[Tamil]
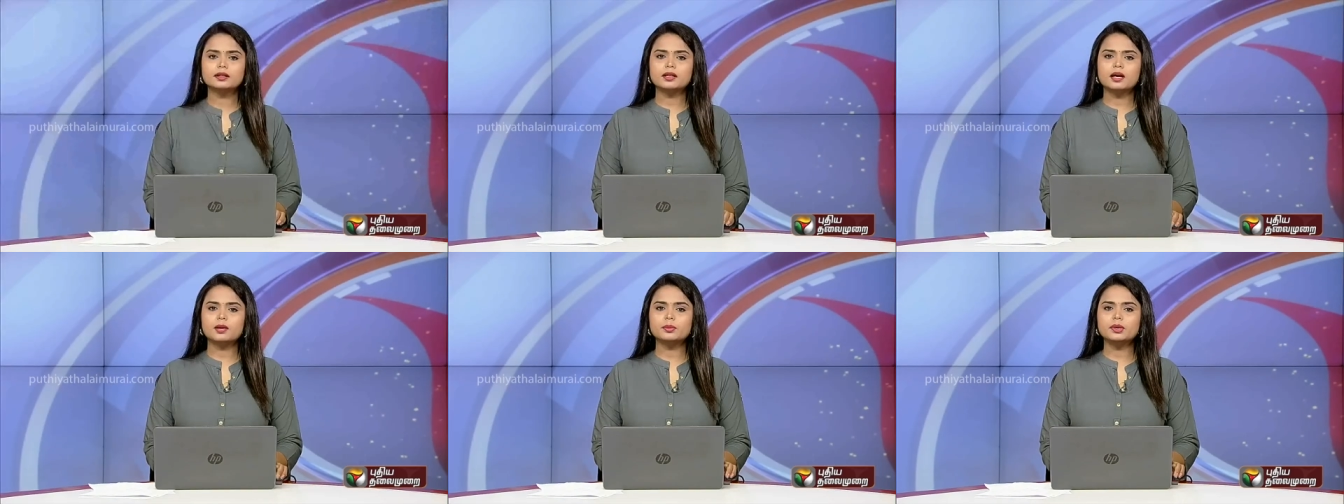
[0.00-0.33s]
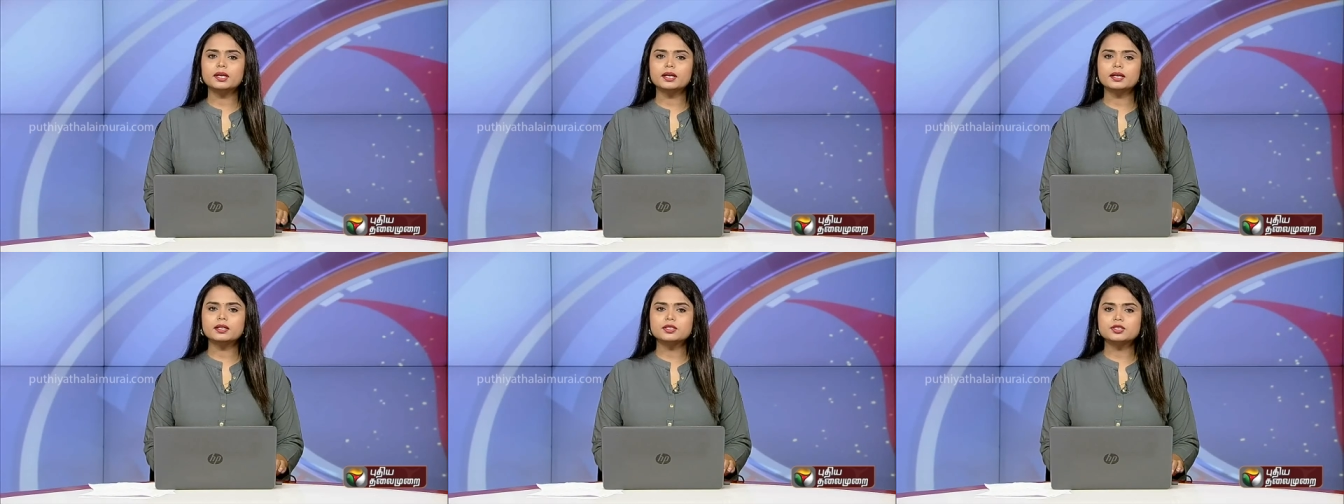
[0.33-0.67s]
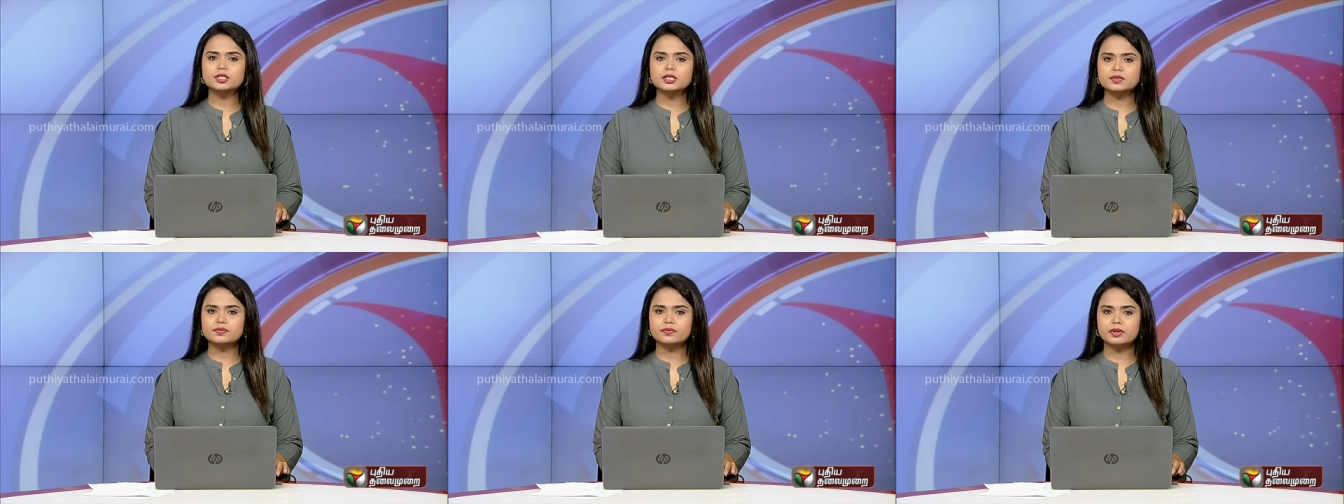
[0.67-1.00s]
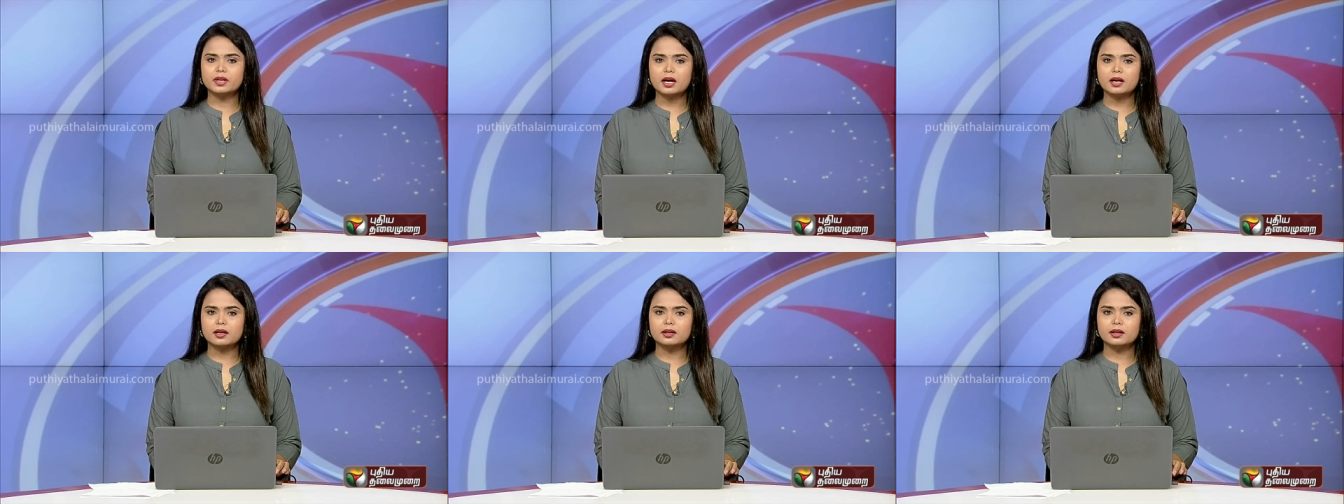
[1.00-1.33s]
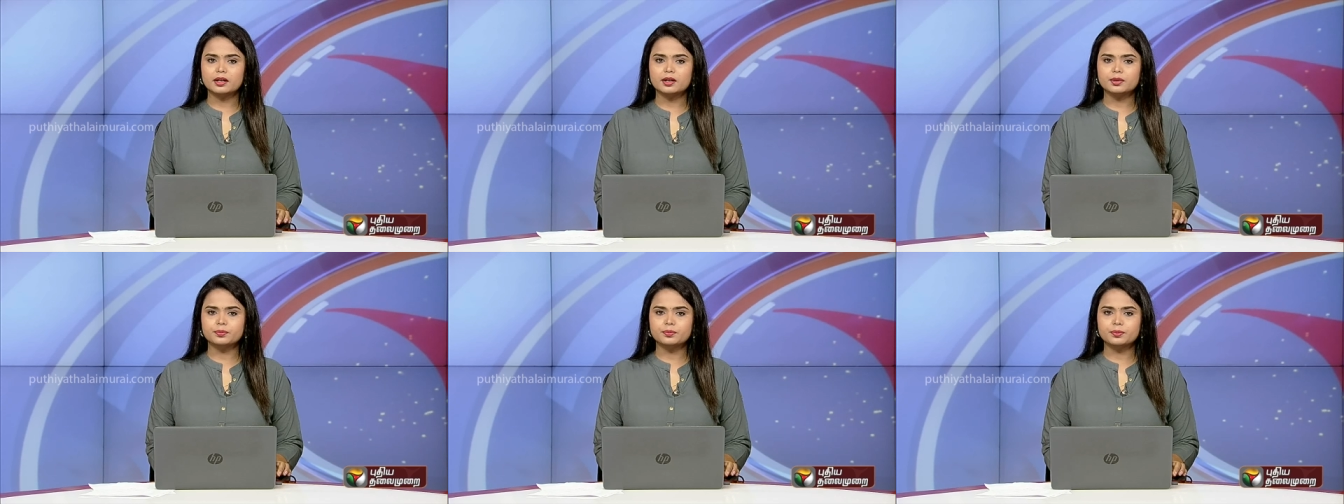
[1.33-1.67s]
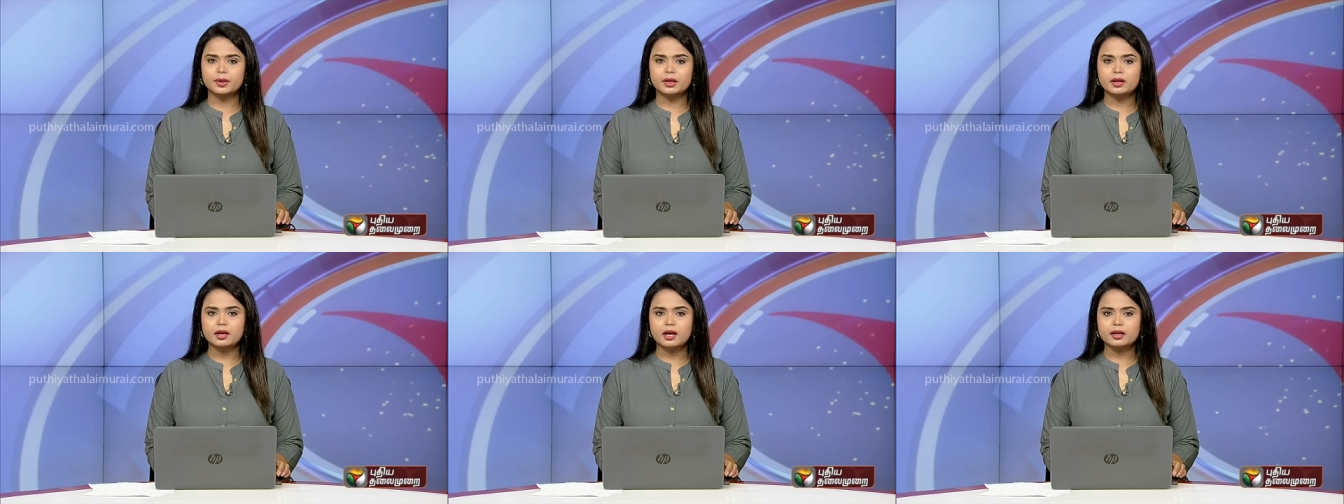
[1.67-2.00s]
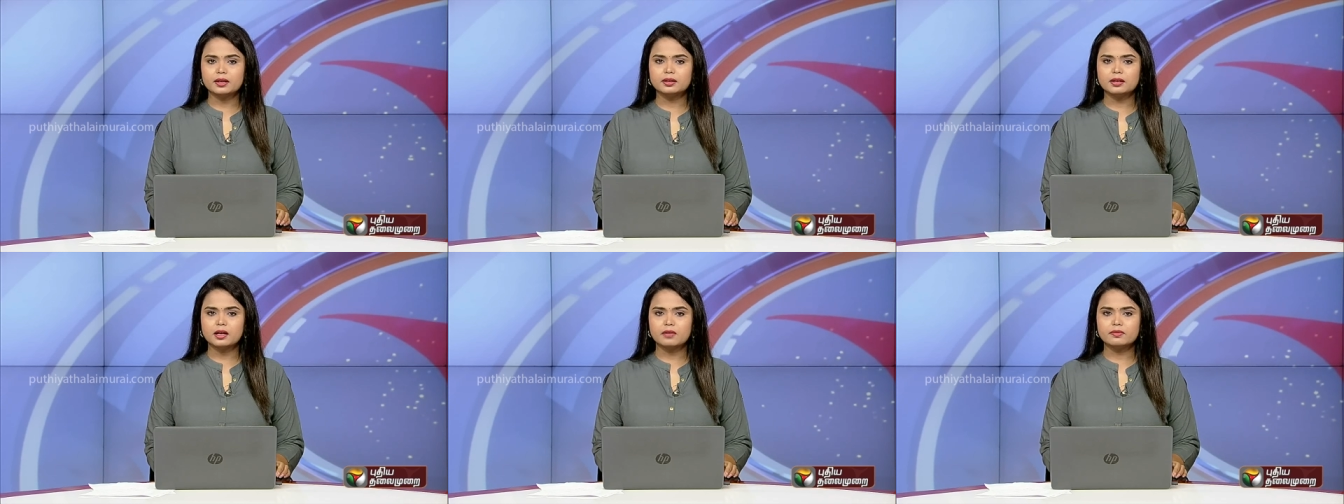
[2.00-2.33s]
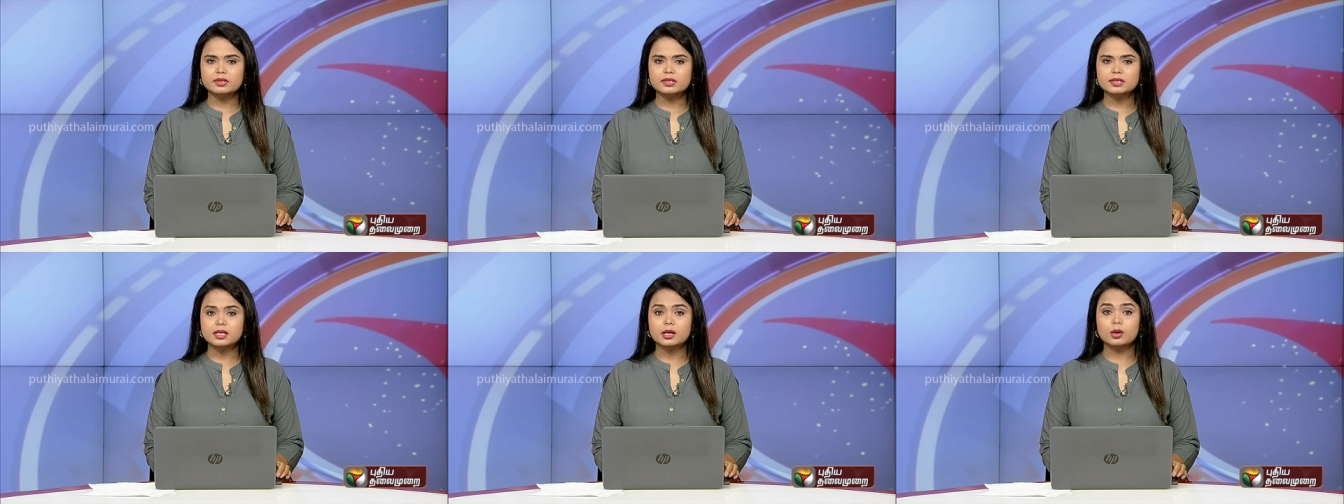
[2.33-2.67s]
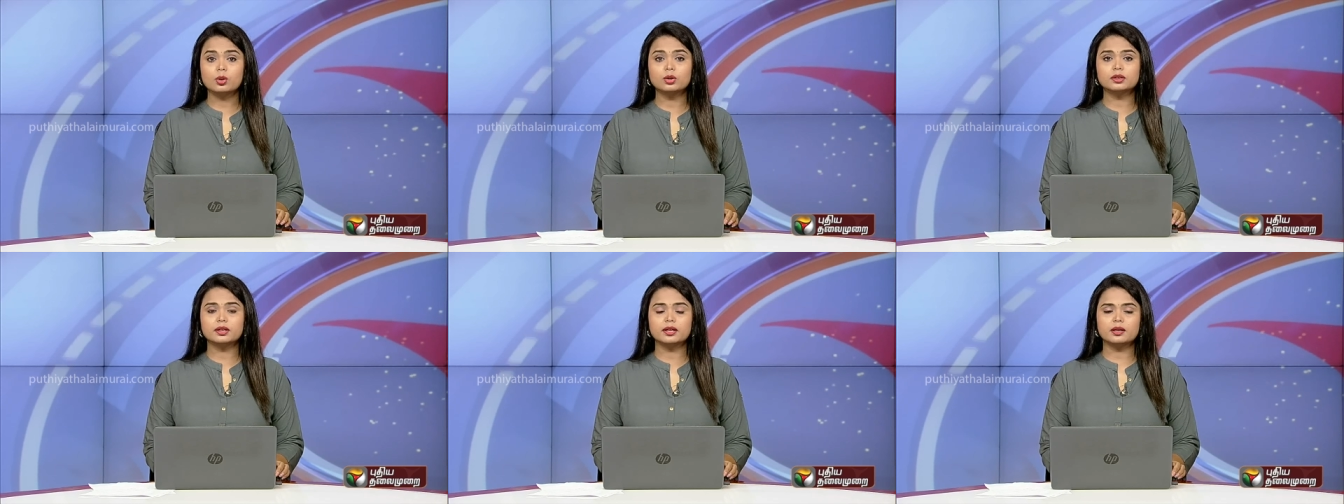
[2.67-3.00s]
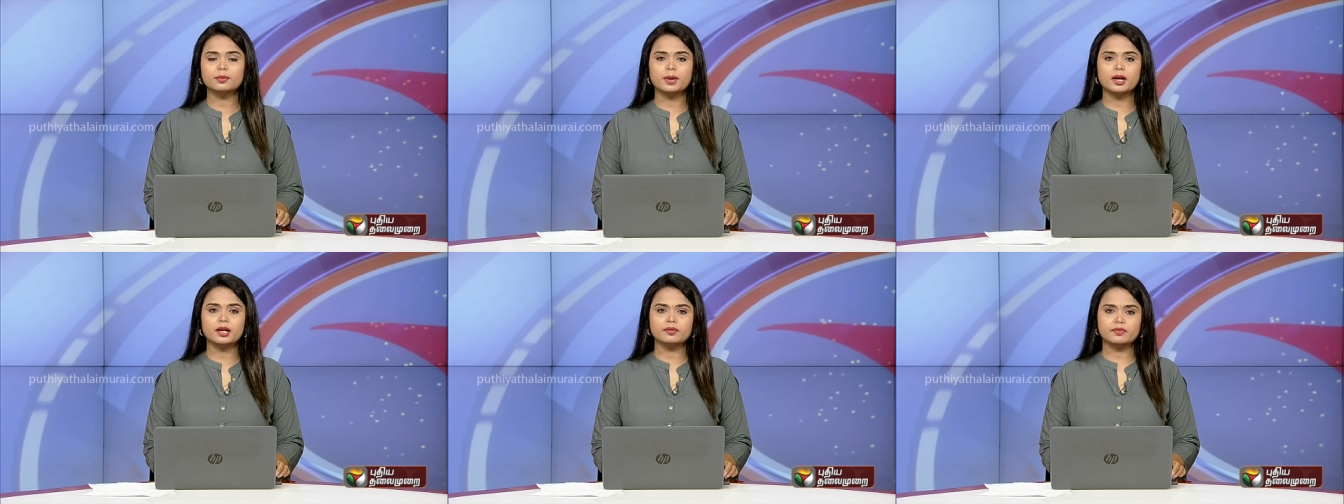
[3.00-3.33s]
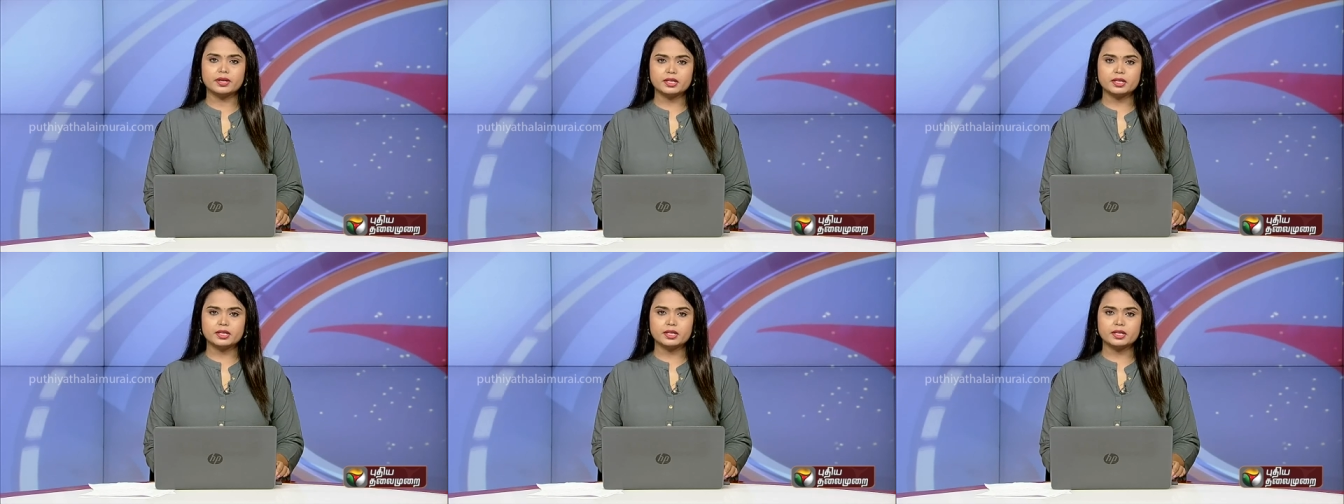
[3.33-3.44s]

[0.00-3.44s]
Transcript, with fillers: தமிழக செஸ் வீராங்கனையும் பிரஜானந்தாவின் சகோதரியுமான